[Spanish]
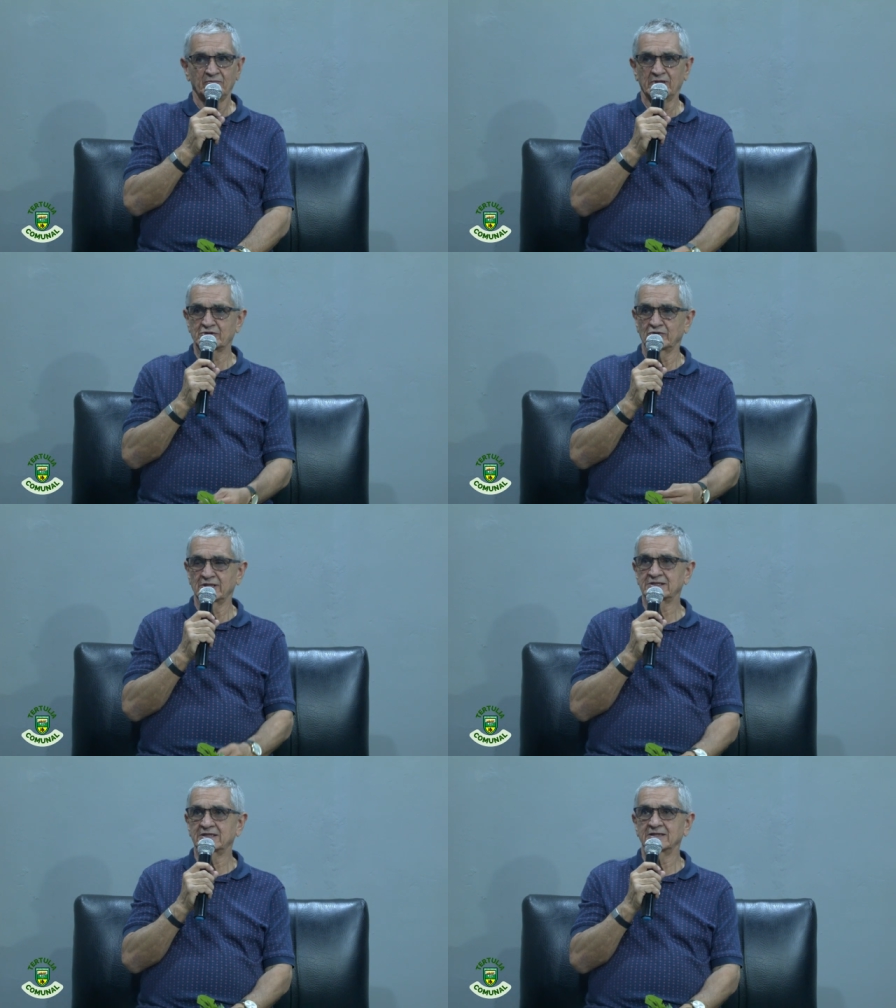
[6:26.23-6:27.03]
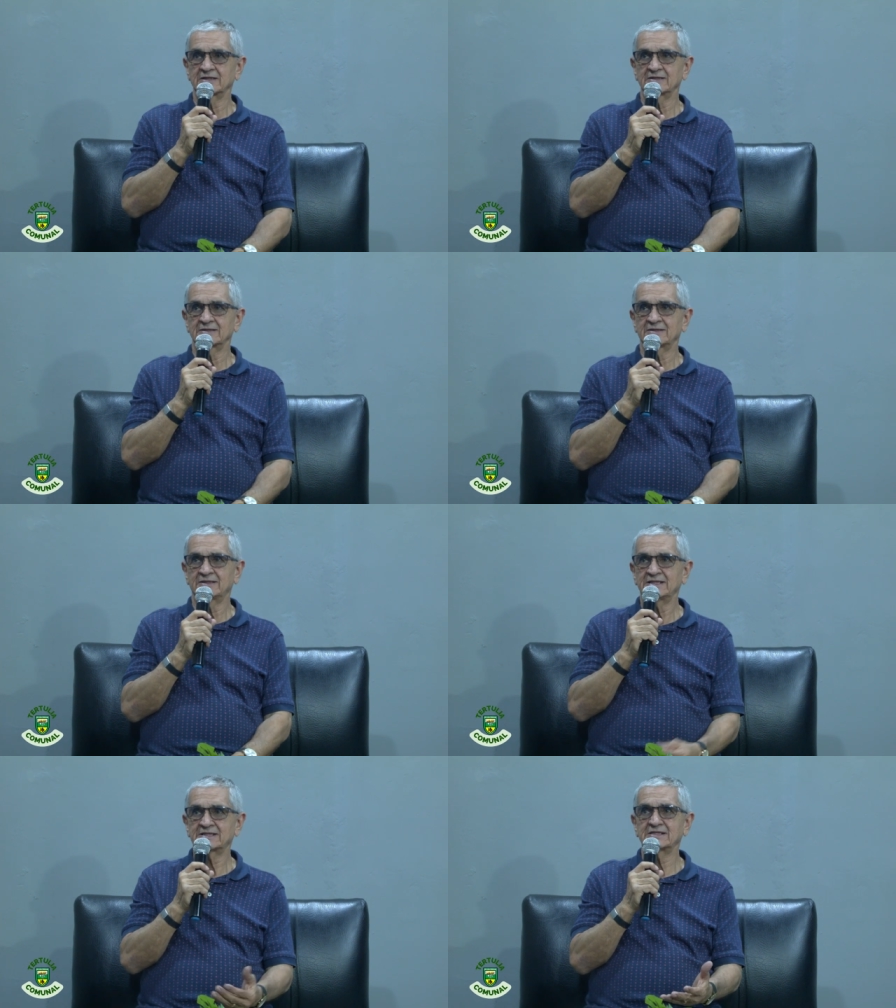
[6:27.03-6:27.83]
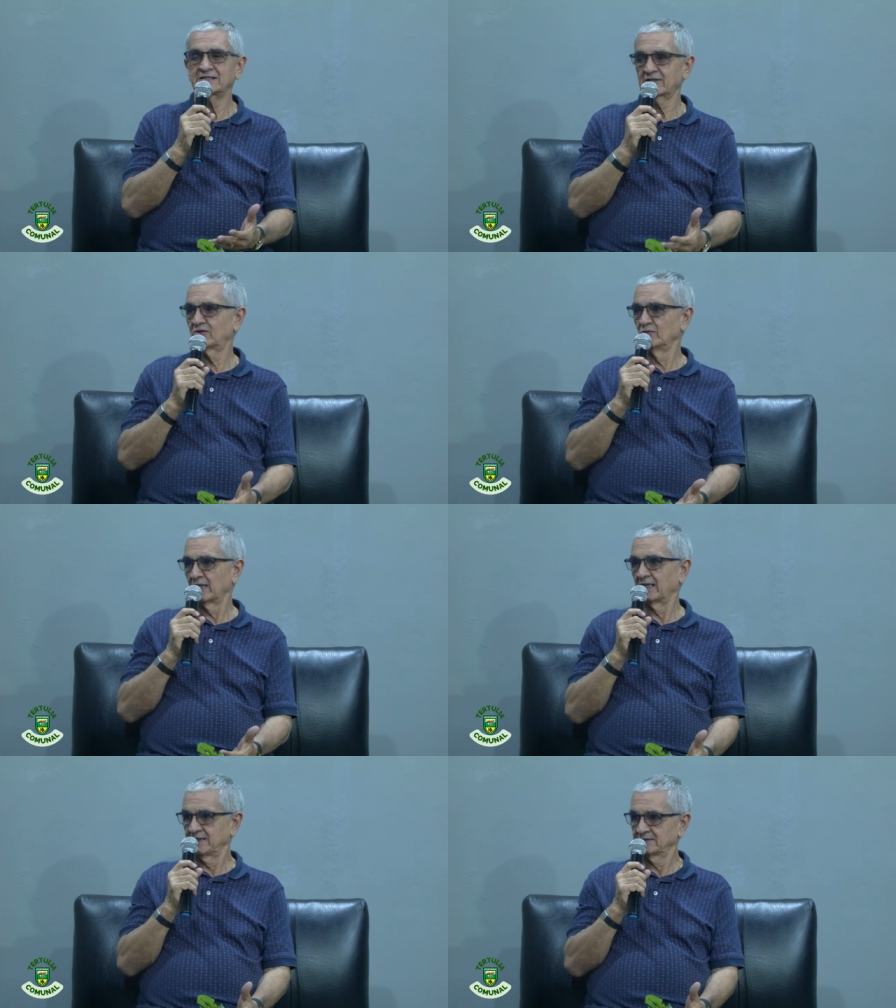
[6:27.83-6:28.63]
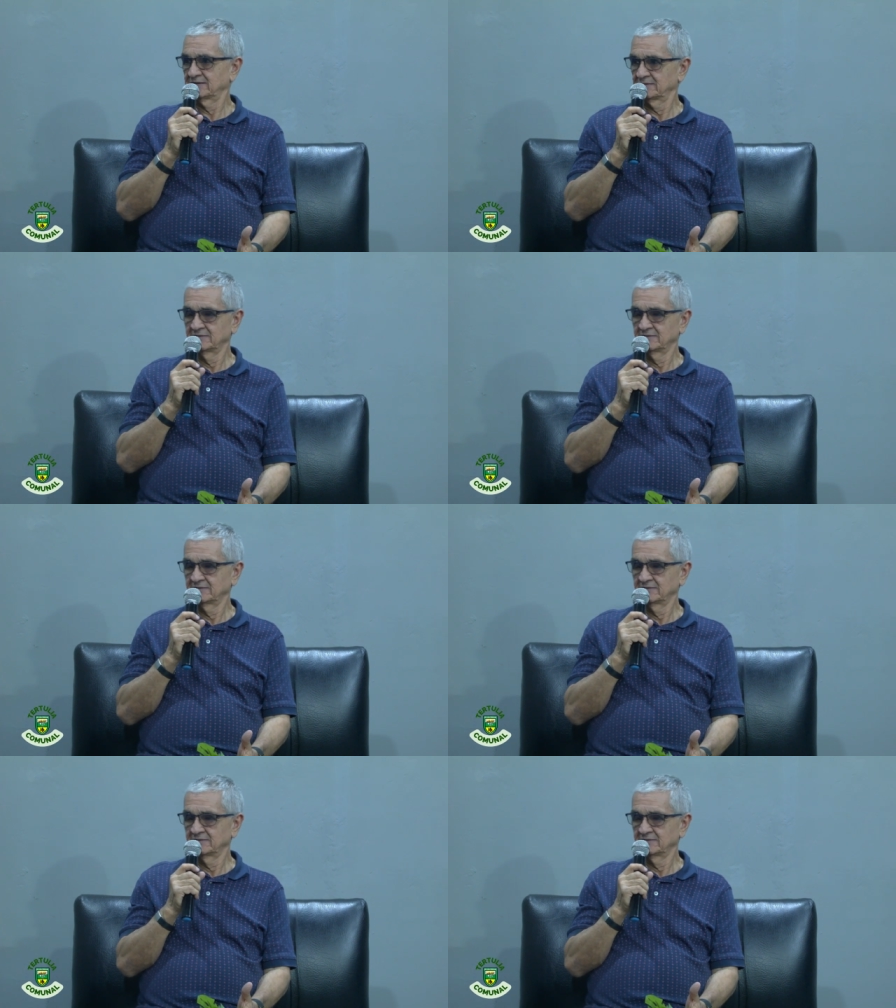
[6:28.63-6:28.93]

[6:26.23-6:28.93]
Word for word: personas que dicen ser comunales